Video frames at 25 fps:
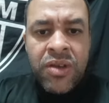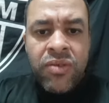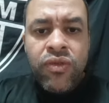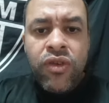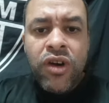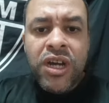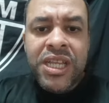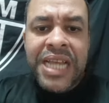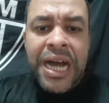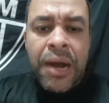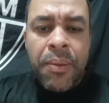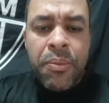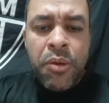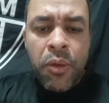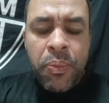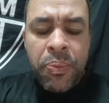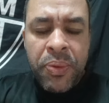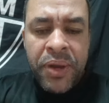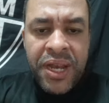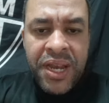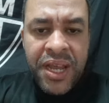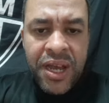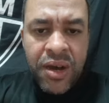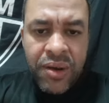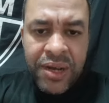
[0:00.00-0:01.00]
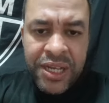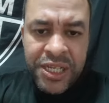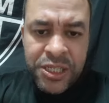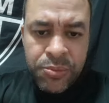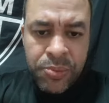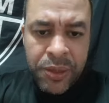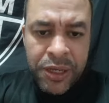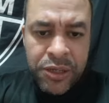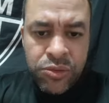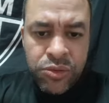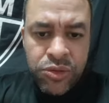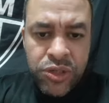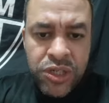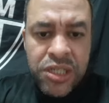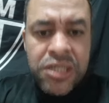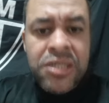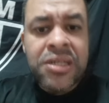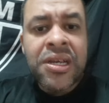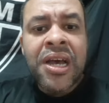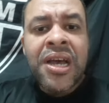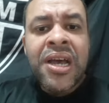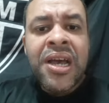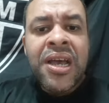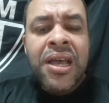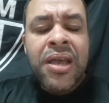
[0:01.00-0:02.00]
Vou dar minha opinião a respeito disso
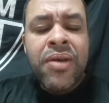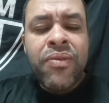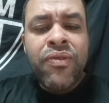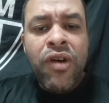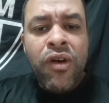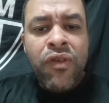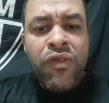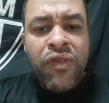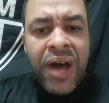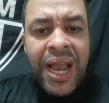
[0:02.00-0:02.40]
e vou